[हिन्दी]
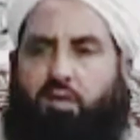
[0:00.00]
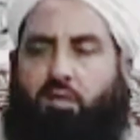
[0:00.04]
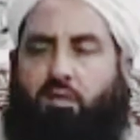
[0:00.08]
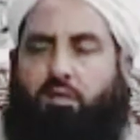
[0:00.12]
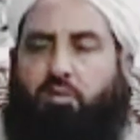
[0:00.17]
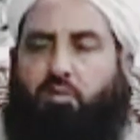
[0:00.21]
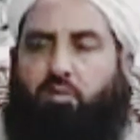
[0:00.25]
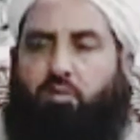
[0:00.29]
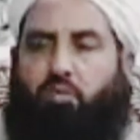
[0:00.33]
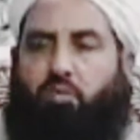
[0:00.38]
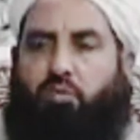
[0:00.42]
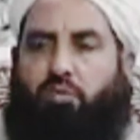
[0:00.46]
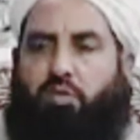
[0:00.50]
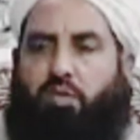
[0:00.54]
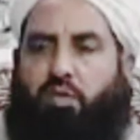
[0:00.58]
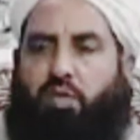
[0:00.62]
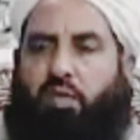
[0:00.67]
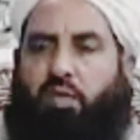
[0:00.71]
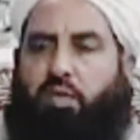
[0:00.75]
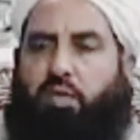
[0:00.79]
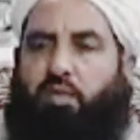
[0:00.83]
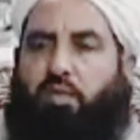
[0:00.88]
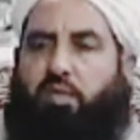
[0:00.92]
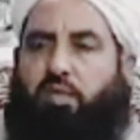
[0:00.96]
ए
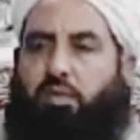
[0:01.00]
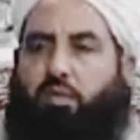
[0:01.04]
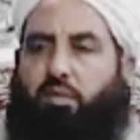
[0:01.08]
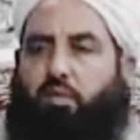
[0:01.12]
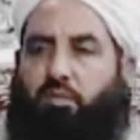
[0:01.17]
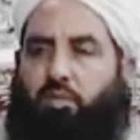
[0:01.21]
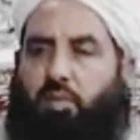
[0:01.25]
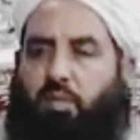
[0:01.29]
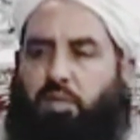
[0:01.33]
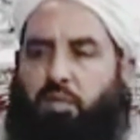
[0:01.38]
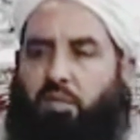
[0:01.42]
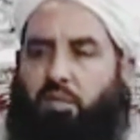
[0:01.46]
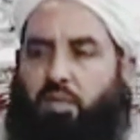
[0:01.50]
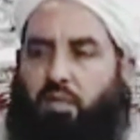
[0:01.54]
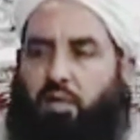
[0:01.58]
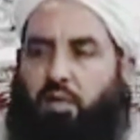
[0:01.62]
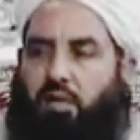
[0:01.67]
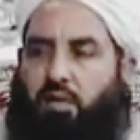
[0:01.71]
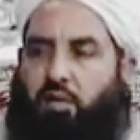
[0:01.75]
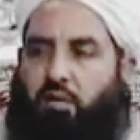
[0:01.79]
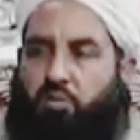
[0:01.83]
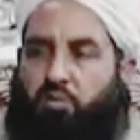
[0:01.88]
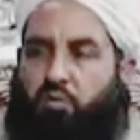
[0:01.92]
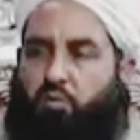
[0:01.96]
अल्लाह मुझे ऐसे
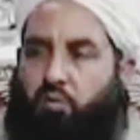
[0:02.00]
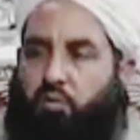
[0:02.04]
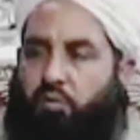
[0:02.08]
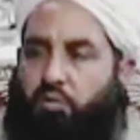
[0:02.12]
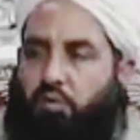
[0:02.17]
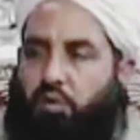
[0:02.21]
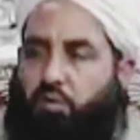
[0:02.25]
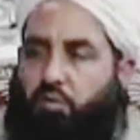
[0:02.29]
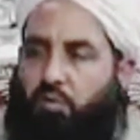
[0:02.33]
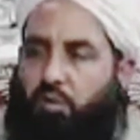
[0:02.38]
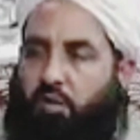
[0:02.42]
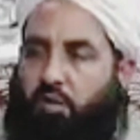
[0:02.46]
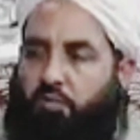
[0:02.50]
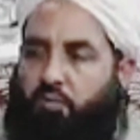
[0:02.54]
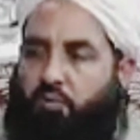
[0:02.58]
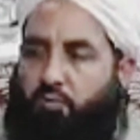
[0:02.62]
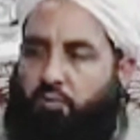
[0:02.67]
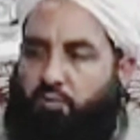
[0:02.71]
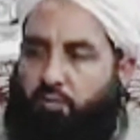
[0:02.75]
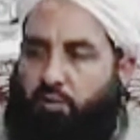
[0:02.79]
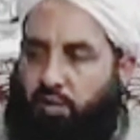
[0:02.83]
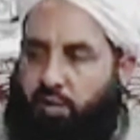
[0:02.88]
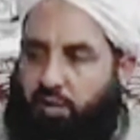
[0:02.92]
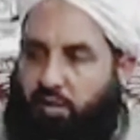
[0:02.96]
मक्का दोस्त
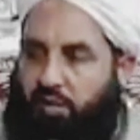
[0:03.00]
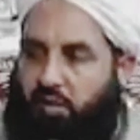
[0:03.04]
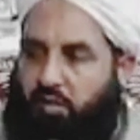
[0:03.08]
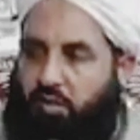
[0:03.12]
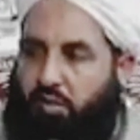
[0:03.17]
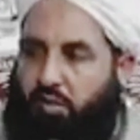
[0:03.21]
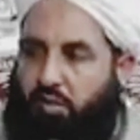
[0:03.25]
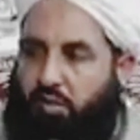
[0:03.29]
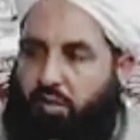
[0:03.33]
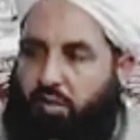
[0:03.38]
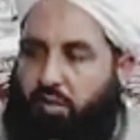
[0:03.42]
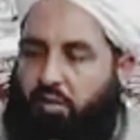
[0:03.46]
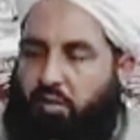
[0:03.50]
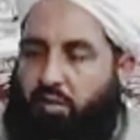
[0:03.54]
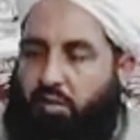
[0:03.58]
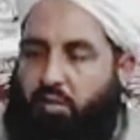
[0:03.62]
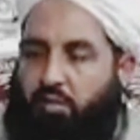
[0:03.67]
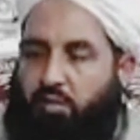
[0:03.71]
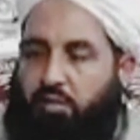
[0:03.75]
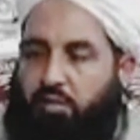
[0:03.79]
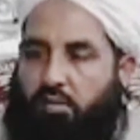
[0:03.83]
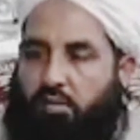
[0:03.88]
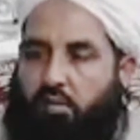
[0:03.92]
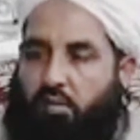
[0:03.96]
महफूज रख
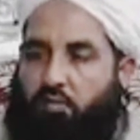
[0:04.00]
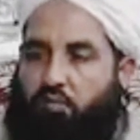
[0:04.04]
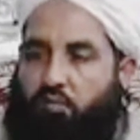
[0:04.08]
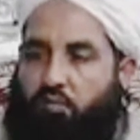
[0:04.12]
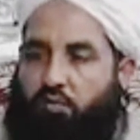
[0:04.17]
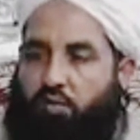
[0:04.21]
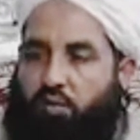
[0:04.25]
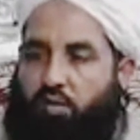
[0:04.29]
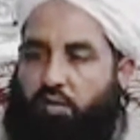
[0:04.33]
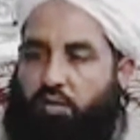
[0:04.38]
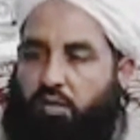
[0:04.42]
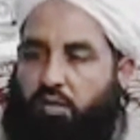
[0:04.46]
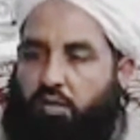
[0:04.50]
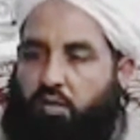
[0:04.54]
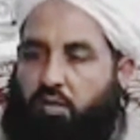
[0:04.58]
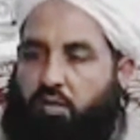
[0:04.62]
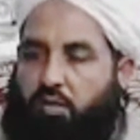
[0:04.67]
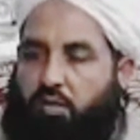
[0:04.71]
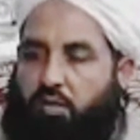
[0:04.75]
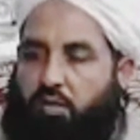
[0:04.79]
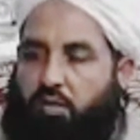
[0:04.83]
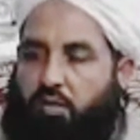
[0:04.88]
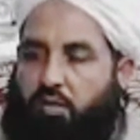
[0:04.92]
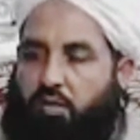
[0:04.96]
जब वो
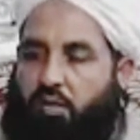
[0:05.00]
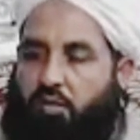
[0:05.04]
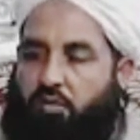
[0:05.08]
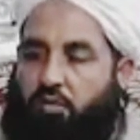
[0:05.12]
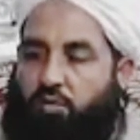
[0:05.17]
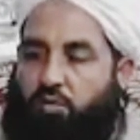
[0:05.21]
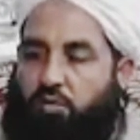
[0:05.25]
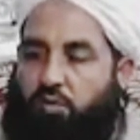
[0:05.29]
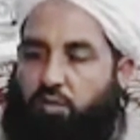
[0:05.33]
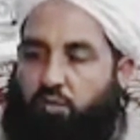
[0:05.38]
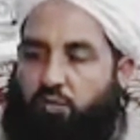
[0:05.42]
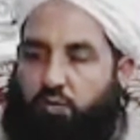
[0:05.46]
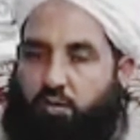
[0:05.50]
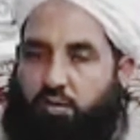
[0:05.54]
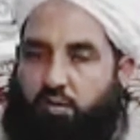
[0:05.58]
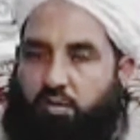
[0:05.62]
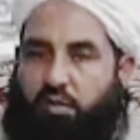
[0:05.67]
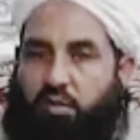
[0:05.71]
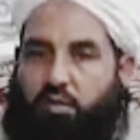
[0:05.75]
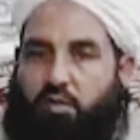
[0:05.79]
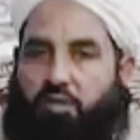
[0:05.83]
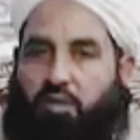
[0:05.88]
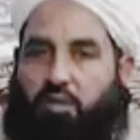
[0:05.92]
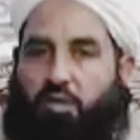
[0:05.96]
नेकी देखे तो
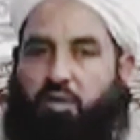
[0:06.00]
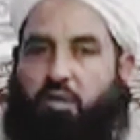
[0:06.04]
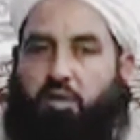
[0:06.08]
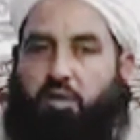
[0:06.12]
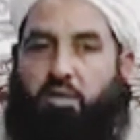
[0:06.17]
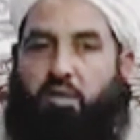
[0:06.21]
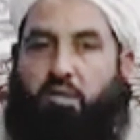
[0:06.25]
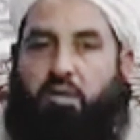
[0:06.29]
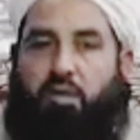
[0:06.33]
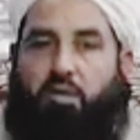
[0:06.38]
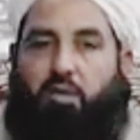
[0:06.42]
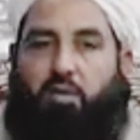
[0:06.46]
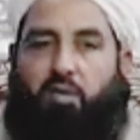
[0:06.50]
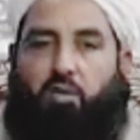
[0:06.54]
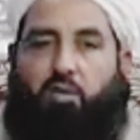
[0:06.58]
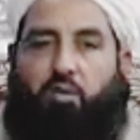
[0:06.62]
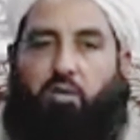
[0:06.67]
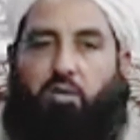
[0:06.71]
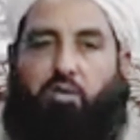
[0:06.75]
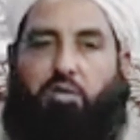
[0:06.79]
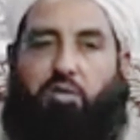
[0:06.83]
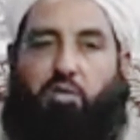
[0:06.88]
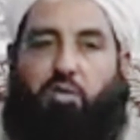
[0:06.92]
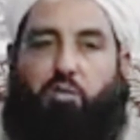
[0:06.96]
दफन कर दे
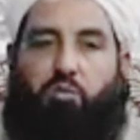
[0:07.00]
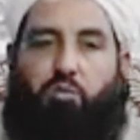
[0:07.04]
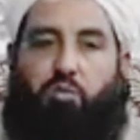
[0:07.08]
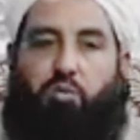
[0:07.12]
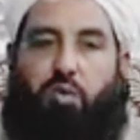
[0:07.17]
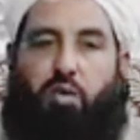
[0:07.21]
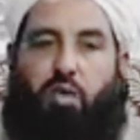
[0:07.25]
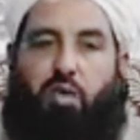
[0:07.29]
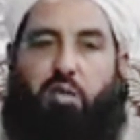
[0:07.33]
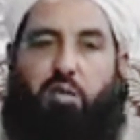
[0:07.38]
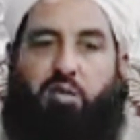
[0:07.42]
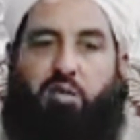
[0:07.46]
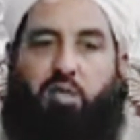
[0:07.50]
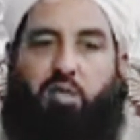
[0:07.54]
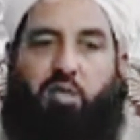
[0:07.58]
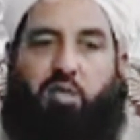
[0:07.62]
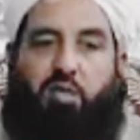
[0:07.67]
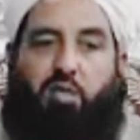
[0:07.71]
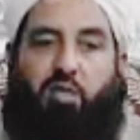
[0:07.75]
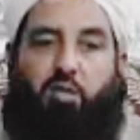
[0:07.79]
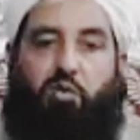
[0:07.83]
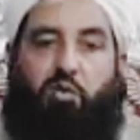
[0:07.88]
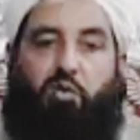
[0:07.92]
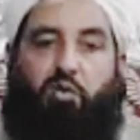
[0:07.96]
और जब
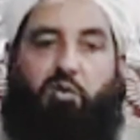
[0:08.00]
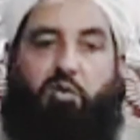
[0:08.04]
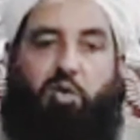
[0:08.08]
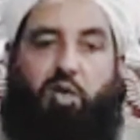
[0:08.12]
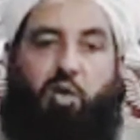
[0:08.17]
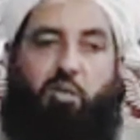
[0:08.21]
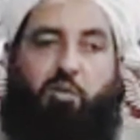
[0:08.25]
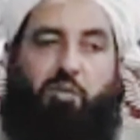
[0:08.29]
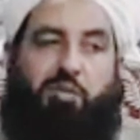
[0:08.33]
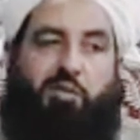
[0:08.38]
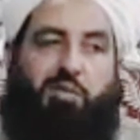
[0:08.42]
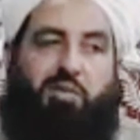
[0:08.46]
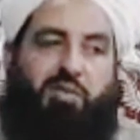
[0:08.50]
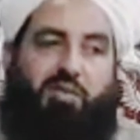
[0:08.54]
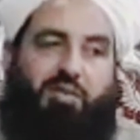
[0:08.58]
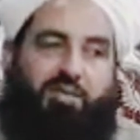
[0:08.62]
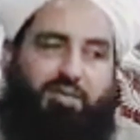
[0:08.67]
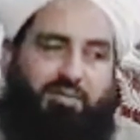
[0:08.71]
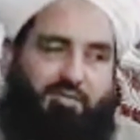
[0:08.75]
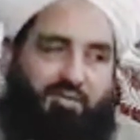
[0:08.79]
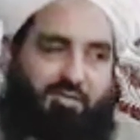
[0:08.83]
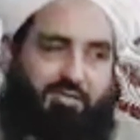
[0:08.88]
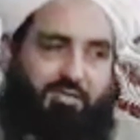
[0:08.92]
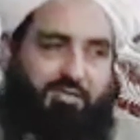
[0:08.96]
बुराई देखे तो
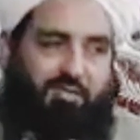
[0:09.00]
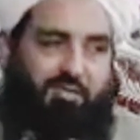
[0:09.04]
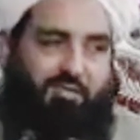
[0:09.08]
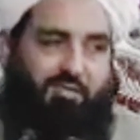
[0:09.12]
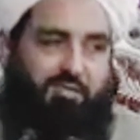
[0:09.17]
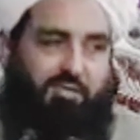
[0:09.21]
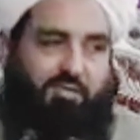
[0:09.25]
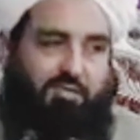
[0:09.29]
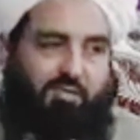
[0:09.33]
छाप दे